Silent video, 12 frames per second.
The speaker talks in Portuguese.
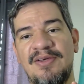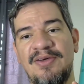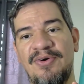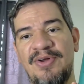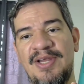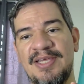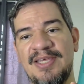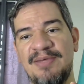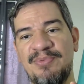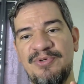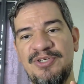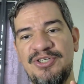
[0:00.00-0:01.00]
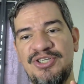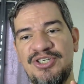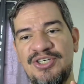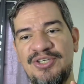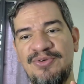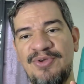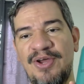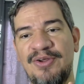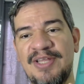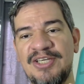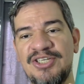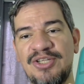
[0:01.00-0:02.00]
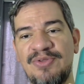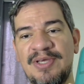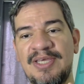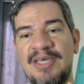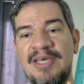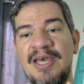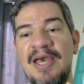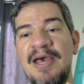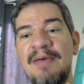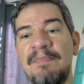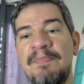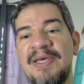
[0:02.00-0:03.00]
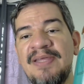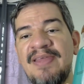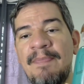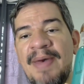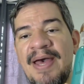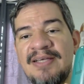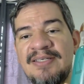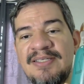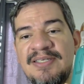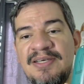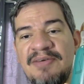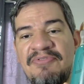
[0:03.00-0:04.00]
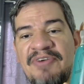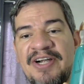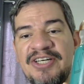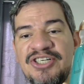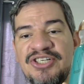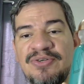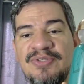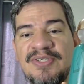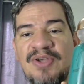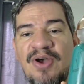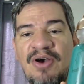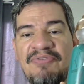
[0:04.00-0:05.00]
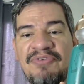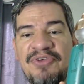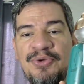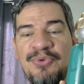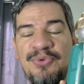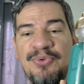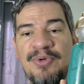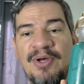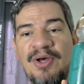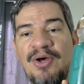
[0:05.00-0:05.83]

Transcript: Olha que bonitinho. E olha o que está escrito aqui. Be the best versions of you.